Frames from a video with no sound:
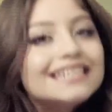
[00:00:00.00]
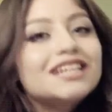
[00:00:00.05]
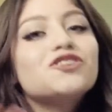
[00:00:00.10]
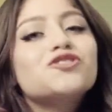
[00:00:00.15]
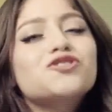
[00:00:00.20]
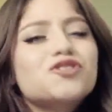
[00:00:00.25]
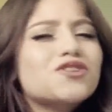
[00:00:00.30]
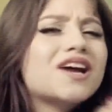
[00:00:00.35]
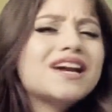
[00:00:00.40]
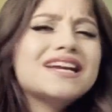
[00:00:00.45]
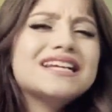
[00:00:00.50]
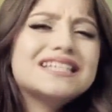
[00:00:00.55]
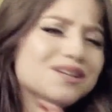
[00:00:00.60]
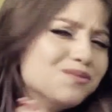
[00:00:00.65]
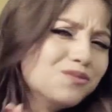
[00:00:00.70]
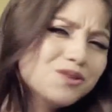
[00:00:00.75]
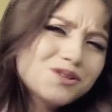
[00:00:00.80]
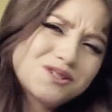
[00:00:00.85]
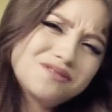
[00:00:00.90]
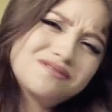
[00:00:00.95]
si nos
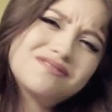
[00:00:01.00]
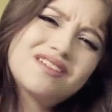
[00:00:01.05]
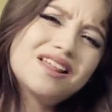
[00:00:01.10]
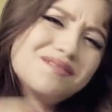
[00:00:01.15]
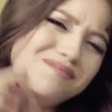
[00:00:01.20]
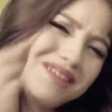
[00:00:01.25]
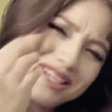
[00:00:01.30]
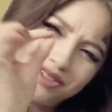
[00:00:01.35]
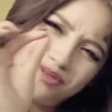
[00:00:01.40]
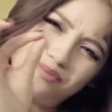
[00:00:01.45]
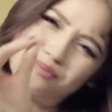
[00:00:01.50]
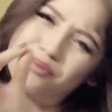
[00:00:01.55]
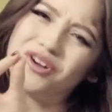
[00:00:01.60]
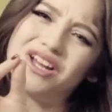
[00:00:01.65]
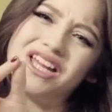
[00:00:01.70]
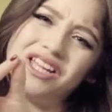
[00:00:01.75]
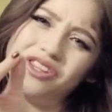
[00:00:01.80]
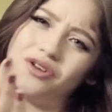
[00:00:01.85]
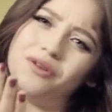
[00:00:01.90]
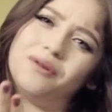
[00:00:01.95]
organizamos nada más un
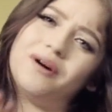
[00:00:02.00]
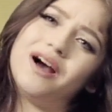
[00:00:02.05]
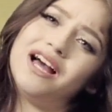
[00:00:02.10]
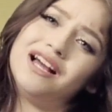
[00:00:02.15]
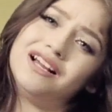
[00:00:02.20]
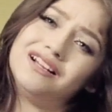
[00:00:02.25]
poquito, ah?